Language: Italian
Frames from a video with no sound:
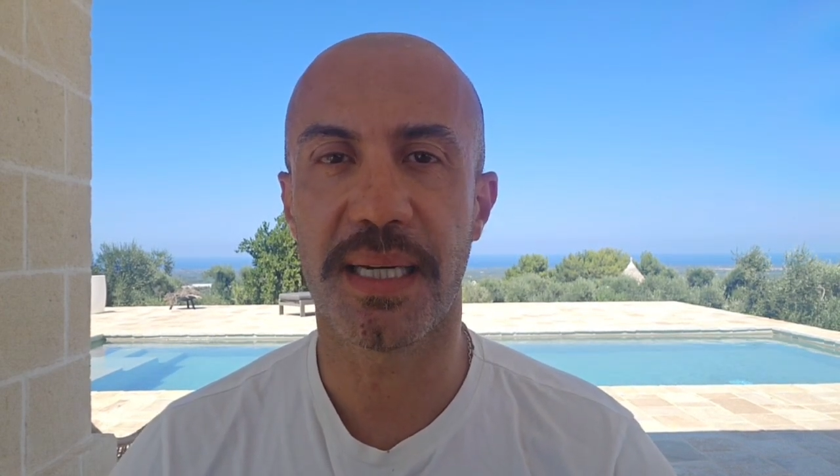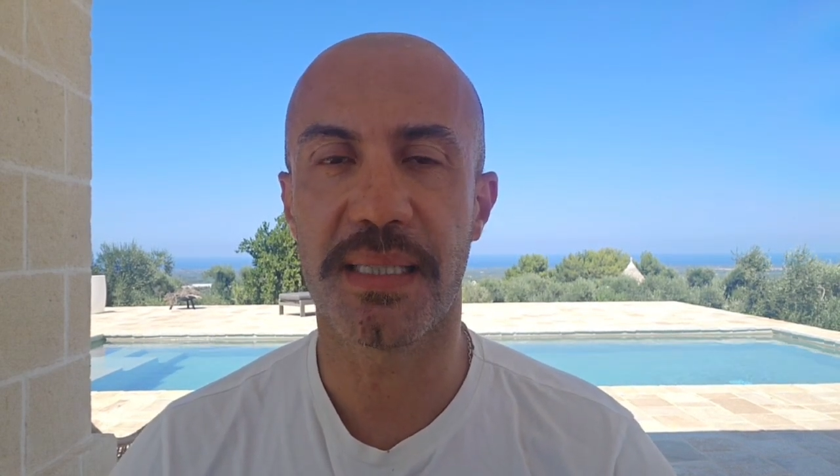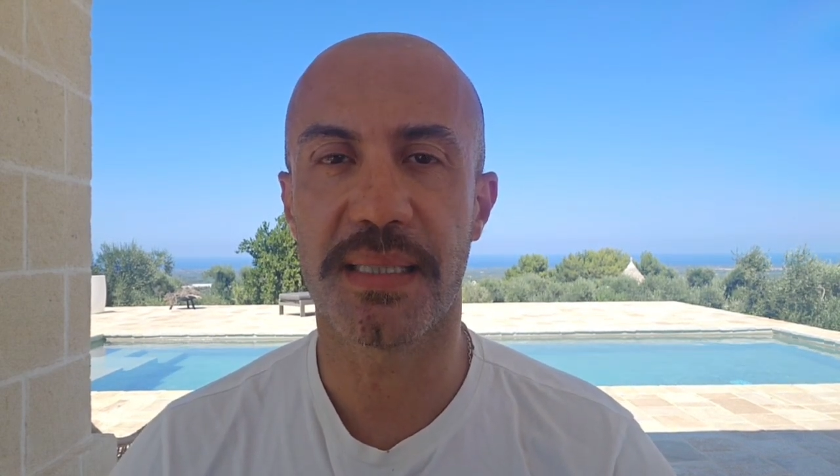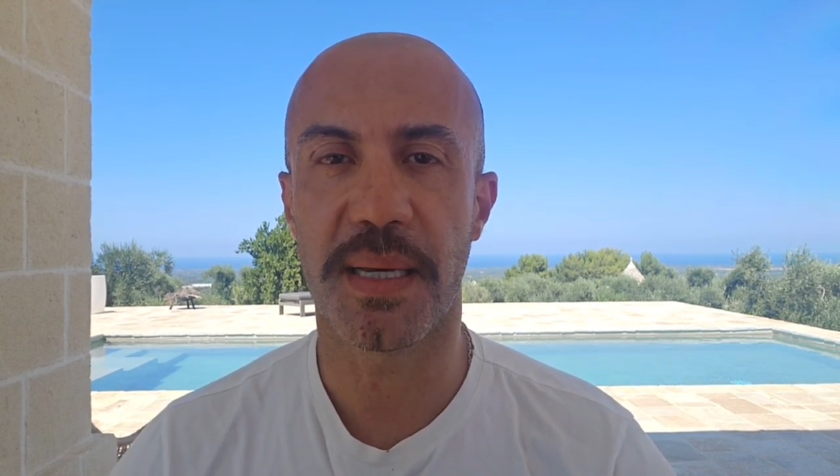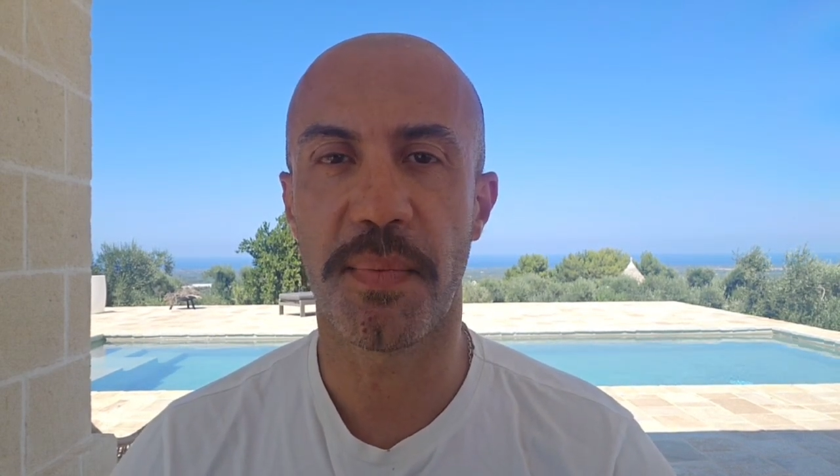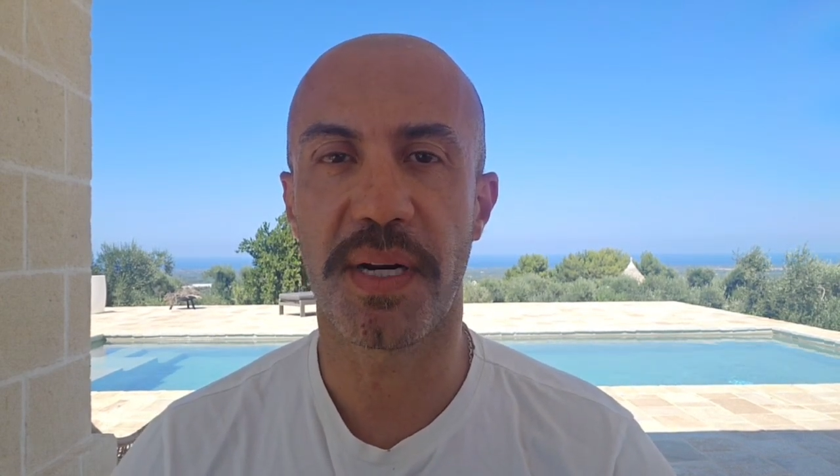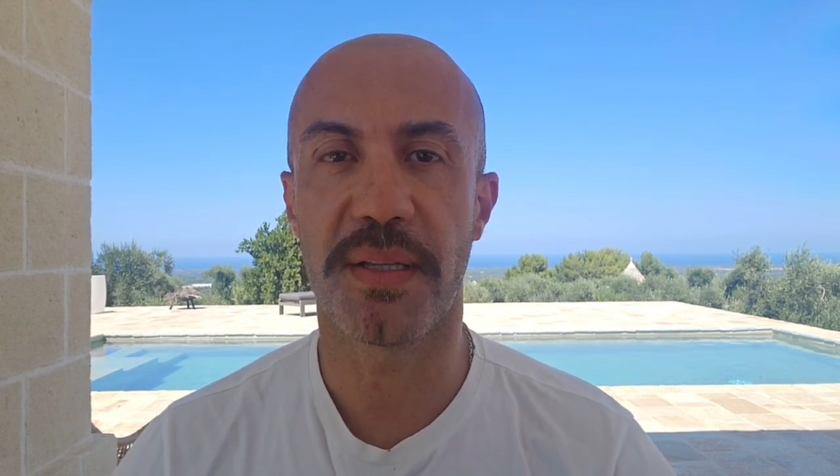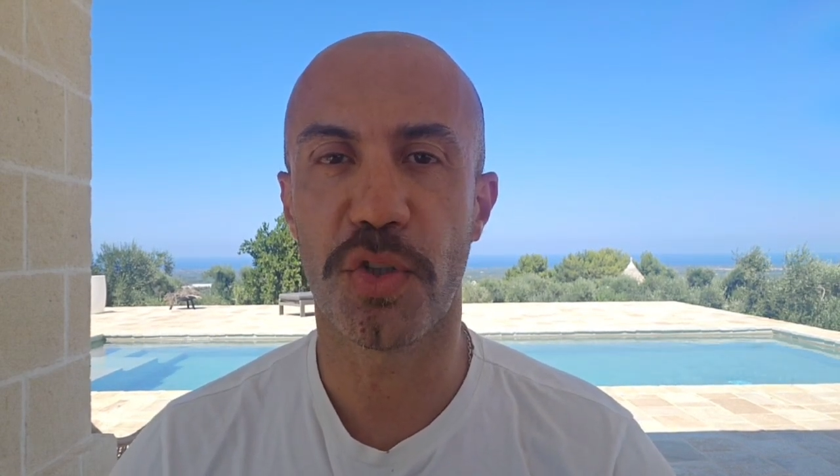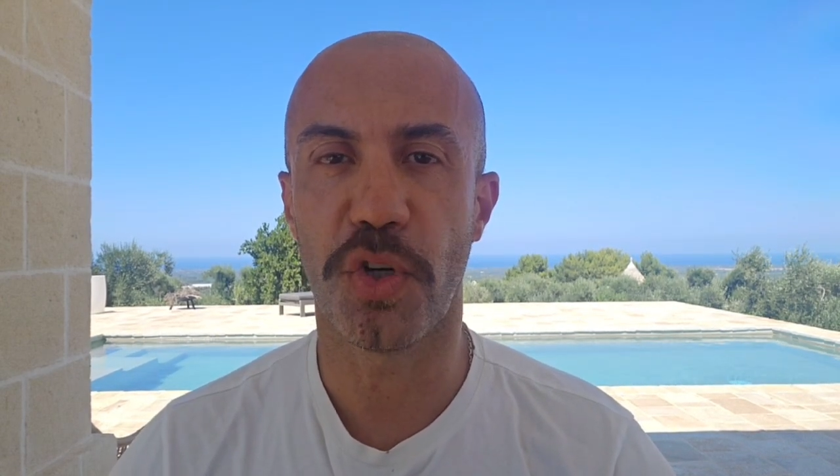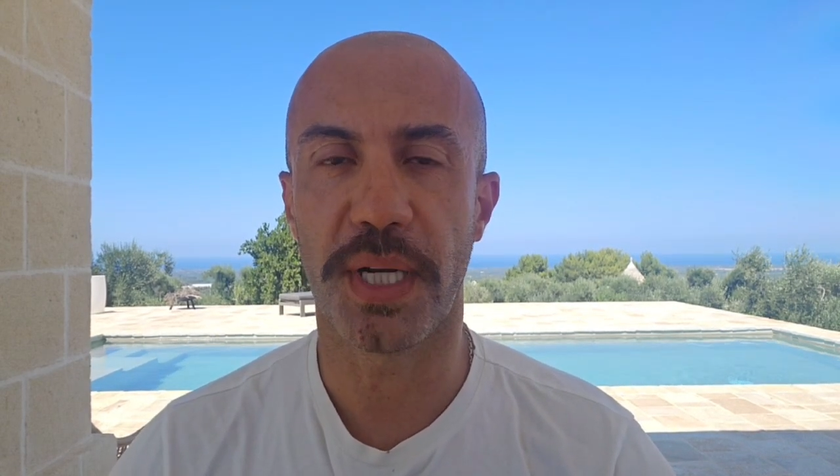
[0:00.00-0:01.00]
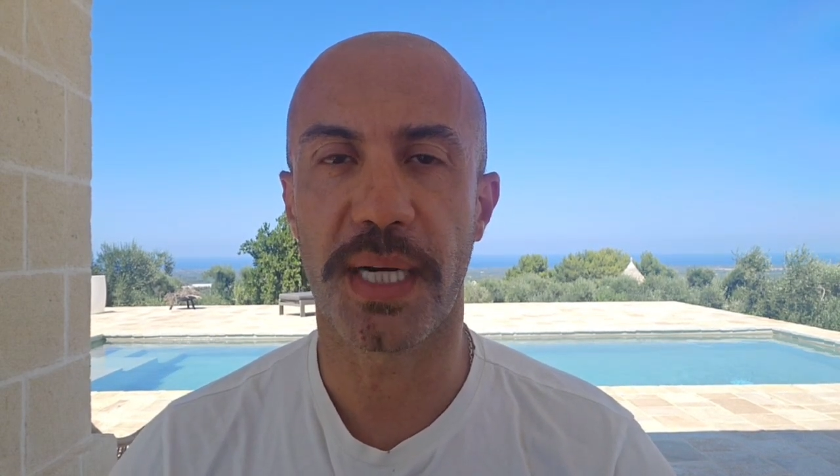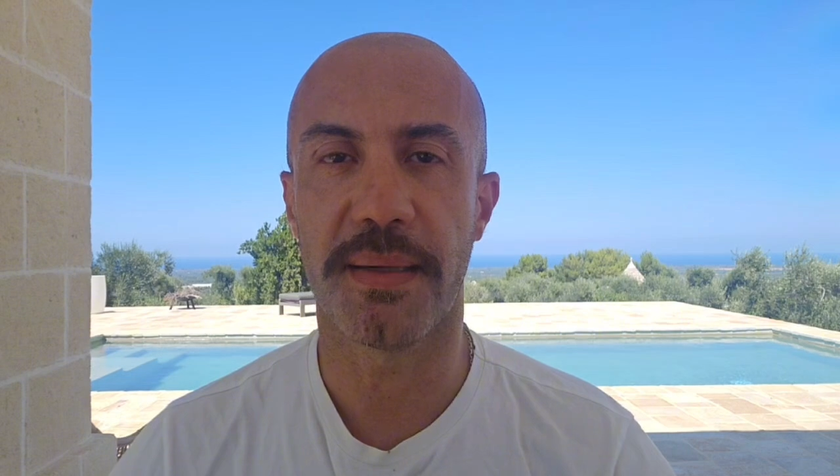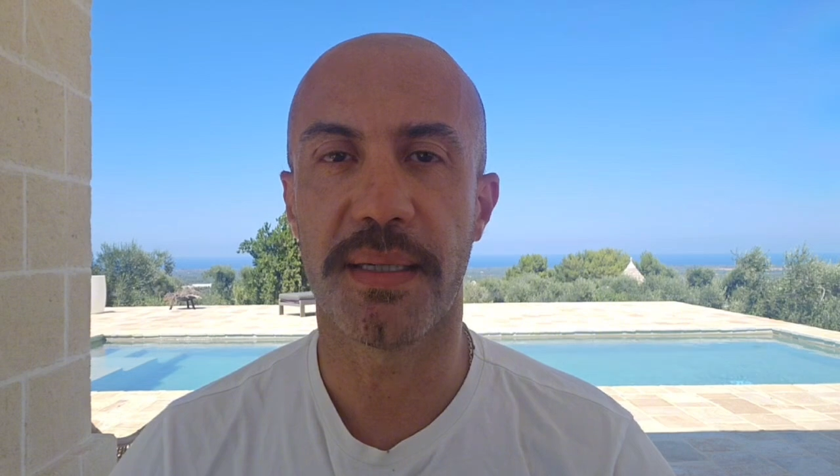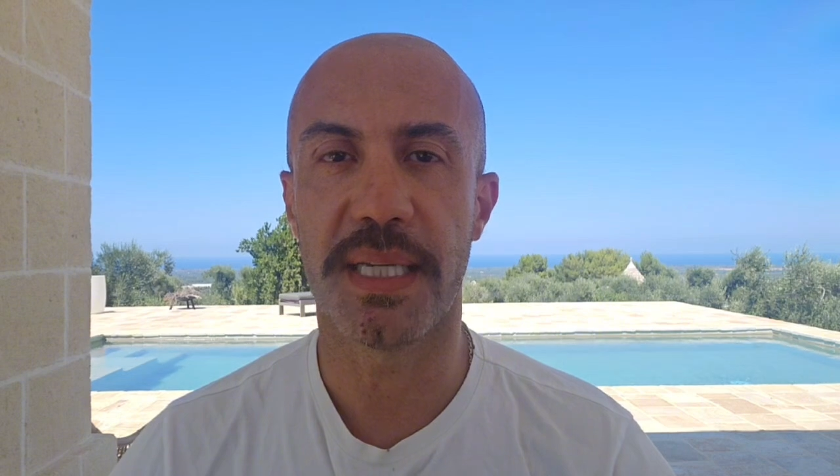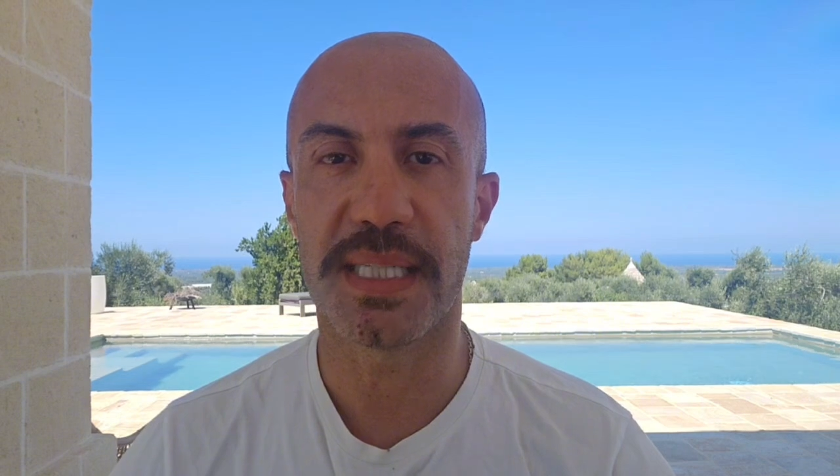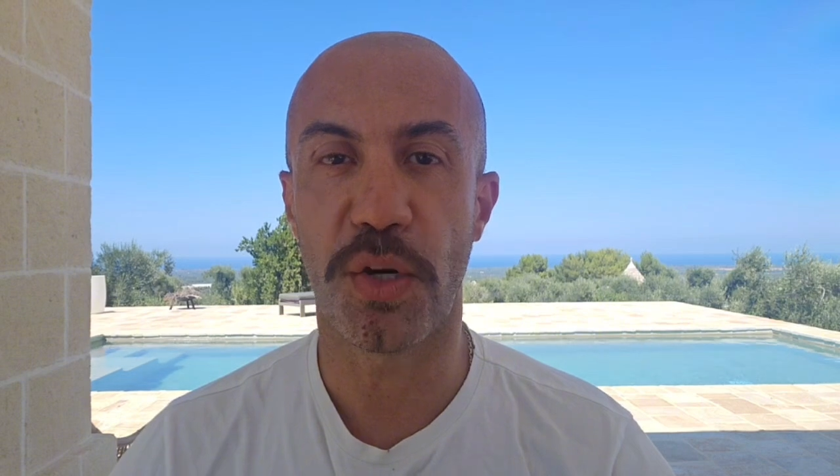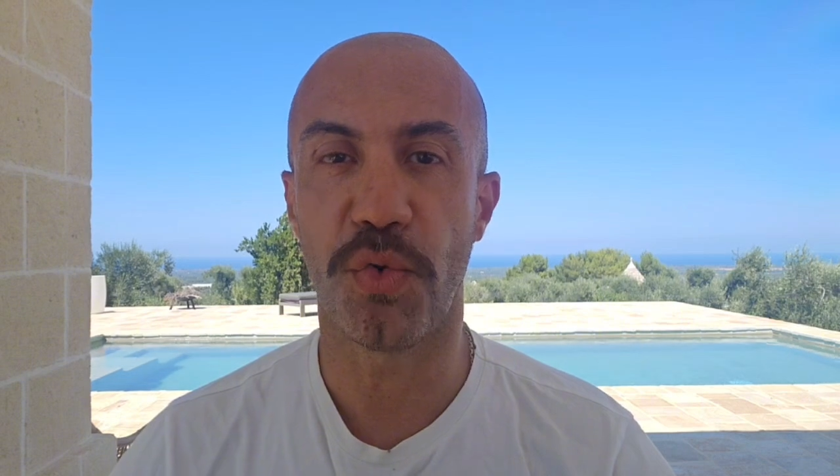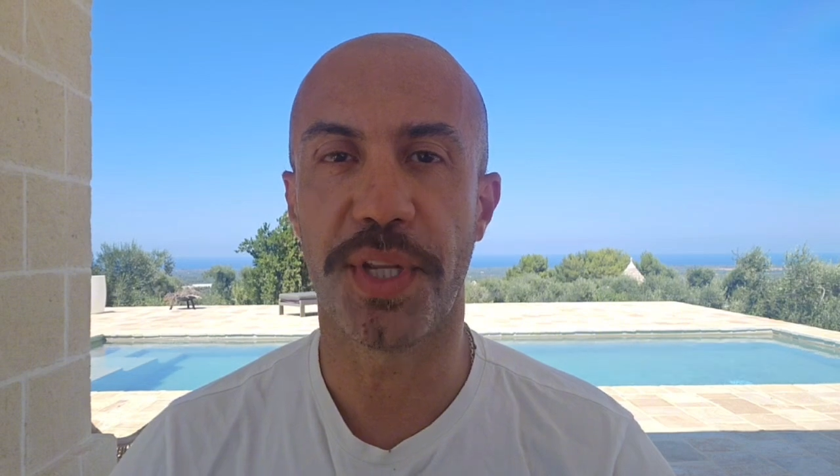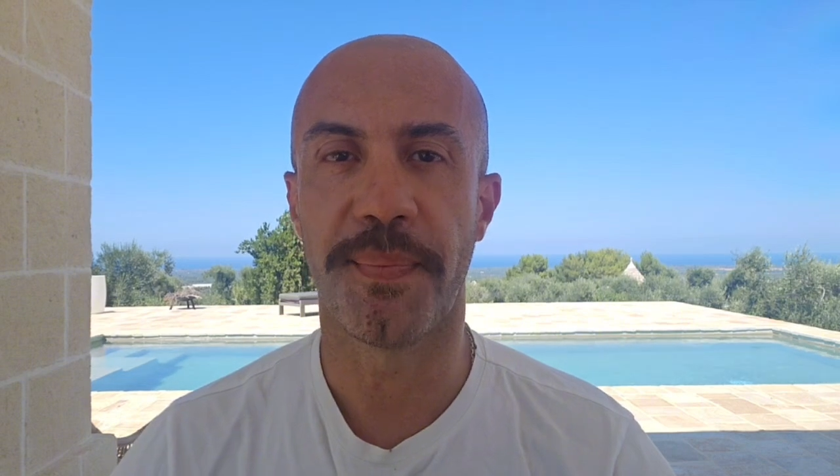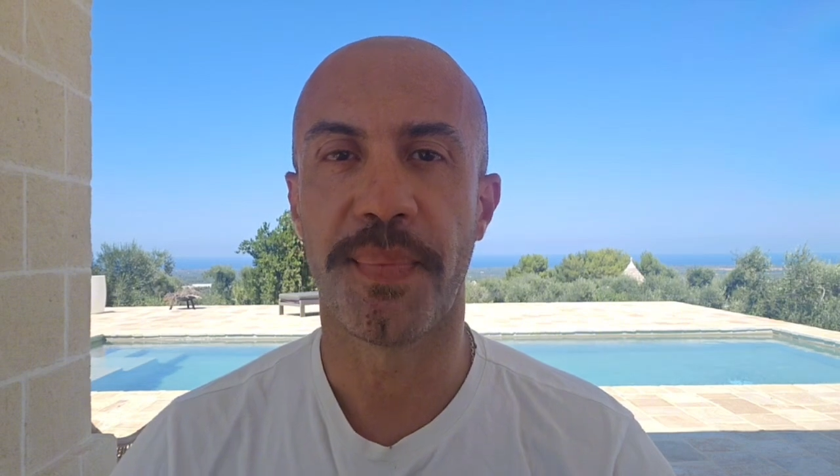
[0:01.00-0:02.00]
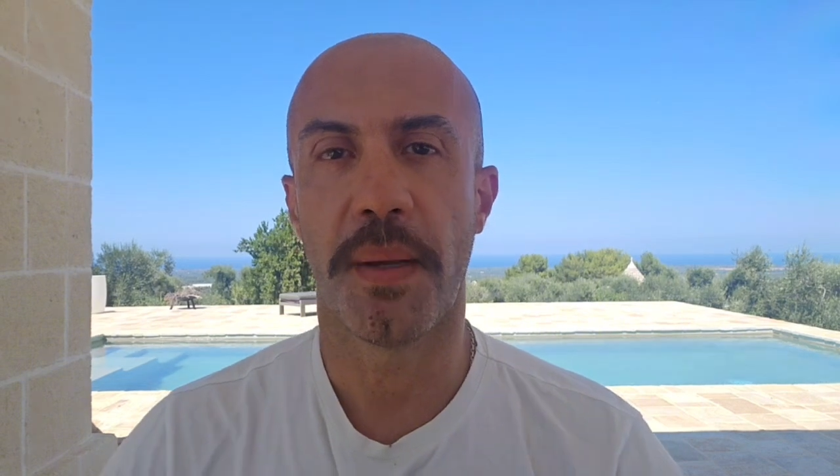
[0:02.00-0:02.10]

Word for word: e sempre tonica, in salute.